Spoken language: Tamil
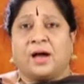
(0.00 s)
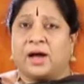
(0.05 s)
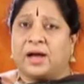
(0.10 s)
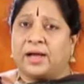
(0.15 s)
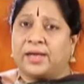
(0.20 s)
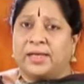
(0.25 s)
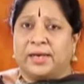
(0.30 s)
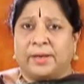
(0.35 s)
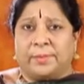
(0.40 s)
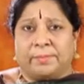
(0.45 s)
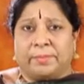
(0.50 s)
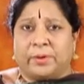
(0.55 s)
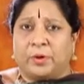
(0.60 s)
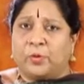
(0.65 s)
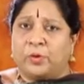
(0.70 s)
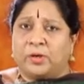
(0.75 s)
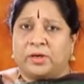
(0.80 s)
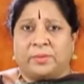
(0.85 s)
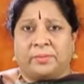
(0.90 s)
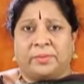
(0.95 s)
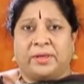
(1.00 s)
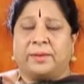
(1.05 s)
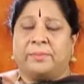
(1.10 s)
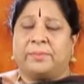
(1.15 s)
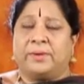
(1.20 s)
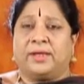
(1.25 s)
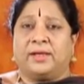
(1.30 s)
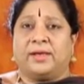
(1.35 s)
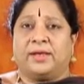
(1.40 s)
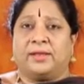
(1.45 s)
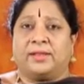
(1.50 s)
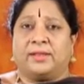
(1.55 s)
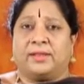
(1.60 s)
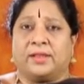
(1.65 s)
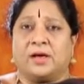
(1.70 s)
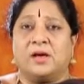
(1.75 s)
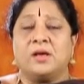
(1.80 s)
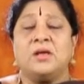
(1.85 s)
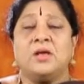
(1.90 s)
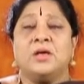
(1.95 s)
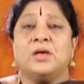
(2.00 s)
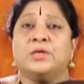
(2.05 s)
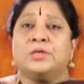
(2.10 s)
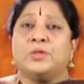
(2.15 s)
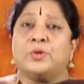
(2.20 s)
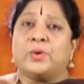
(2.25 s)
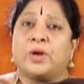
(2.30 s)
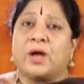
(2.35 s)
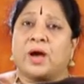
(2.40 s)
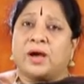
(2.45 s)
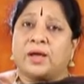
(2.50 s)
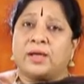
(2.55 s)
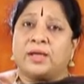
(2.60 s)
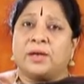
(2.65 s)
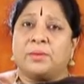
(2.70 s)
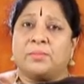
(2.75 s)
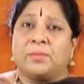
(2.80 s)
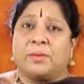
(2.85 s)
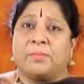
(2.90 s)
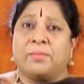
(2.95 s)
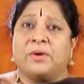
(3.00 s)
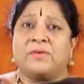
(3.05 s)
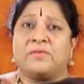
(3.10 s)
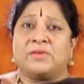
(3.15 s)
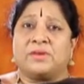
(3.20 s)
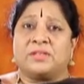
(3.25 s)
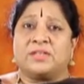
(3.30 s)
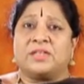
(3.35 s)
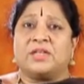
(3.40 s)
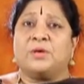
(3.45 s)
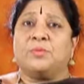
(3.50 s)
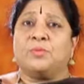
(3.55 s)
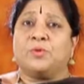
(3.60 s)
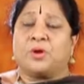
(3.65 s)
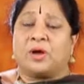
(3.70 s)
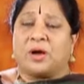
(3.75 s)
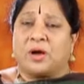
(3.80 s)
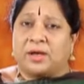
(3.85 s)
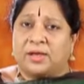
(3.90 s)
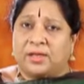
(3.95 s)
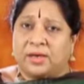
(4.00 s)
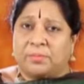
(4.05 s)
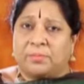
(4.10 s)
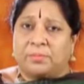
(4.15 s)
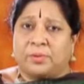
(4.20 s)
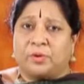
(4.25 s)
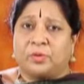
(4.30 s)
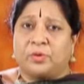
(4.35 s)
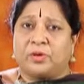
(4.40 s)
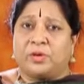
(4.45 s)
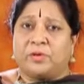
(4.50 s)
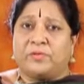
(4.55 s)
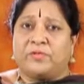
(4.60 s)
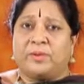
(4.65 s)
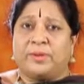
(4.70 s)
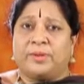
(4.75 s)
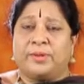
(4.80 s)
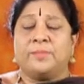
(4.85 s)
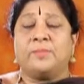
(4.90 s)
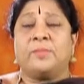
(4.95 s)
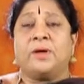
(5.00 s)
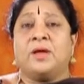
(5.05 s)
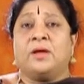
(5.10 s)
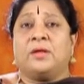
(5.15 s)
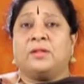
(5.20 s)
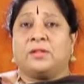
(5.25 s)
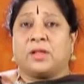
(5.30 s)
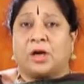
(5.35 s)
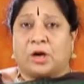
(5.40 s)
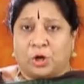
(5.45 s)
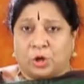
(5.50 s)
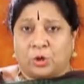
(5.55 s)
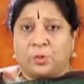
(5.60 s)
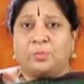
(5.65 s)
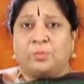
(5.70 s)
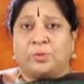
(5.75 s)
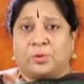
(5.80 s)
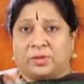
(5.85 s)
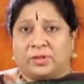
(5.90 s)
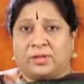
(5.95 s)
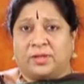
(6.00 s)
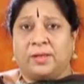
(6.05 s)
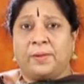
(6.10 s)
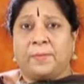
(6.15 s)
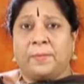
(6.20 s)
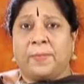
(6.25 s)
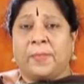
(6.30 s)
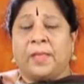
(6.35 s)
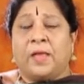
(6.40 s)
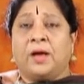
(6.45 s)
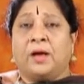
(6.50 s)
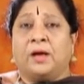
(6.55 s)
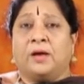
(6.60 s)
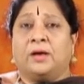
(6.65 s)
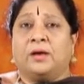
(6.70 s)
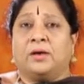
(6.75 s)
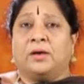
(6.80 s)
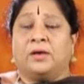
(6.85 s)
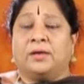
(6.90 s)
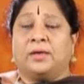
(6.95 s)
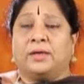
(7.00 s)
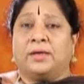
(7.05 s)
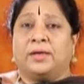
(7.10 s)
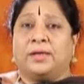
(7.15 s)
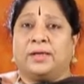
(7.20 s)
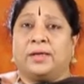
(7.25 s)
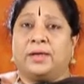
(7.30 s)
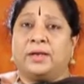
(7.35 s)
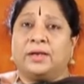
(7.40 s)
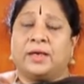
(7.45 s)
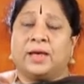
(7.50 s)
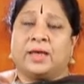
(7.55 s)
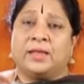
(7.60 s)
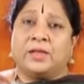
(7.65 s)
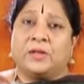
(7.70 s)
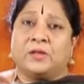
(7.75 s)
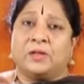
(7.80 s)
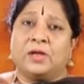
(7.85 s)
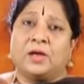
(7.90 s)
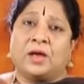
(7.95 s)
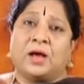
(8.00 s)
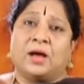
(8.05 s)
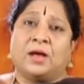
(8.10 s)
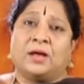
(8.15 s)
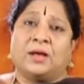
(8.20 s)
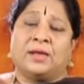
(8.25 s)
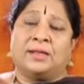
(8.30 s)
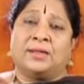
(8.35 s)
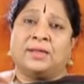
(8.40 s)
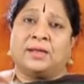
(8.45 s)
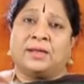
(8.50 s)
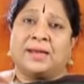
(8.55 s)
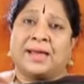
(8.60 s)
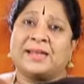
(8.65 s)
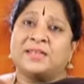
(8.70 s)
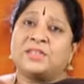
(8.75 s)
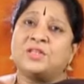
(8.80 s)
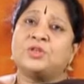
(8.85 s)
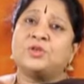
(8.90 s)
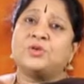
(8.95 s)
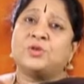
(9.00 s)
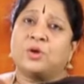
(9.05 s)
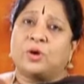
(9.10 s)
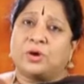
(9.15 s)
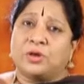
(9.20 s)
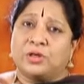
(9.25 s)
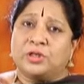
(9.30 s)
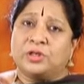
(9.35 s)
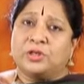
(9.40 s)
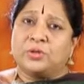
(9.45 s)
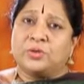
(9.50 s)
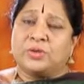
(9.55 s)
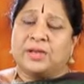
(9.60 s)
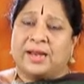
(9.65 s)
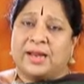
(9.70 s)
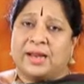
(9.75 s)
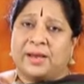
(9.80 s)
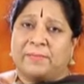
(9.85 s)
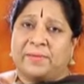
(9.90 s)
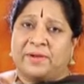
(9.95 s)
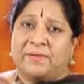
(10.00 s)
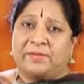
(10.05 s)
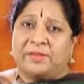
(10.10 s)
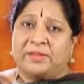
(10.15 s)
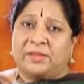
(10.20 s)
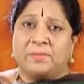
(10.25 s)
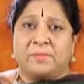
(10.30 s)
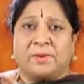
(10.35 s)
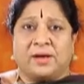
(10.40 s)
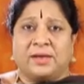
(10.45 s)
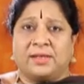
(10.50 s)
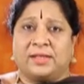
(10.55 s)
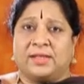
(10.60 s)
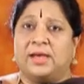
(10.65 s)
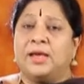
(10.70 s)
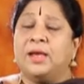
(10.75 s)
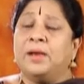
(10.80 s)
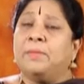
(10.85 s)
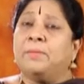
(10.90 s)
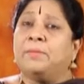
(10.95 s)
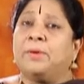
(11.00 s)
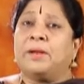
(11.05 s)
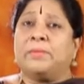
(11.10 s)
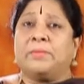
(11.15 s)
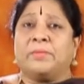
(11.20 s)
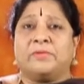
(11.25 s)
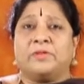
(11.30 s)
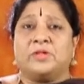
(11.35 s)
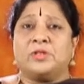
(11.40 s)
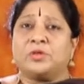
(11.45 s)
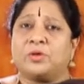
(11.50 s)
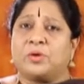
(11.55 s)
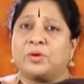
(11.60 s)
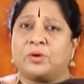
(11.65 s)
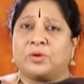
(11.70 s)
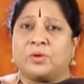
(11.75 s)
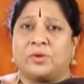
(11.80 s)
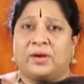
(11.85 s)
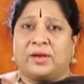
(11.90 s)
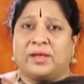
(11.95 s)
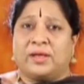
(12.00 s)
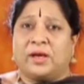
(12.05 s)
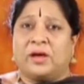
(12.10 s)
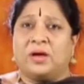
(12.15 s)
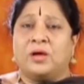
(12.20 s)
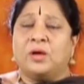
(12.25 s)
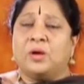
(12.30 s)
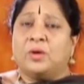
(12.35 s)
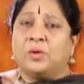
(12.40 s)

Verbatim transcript: ஆயிரம் பௌர்ணமி அப்படிங்கிறது தான் ஸோ ஒரு ஆயிரம் அமாவாசையும் ஒரு ஆயிரம் பௌர்ணமியும் தாண்டும் பொழுது என் அதாவது கா அந்த லாட்டிடியூட் லாங்கிடியூட் எல்லாமே வந்து மாறுது இப்போ நம்ம வந்து சொல்கிறோம் இல்லையா